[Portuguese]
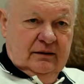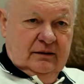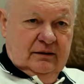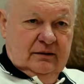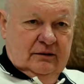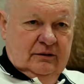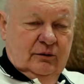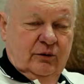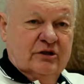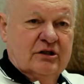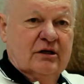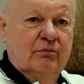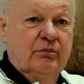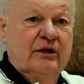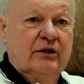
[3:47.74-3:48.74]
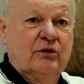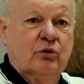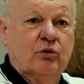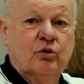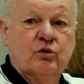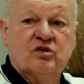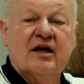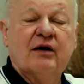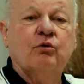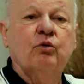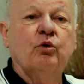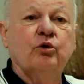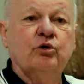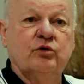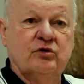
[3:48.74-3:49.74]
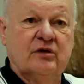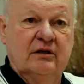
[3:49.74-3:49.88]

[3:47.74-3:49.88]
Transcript: eh, logicamente, com os acordos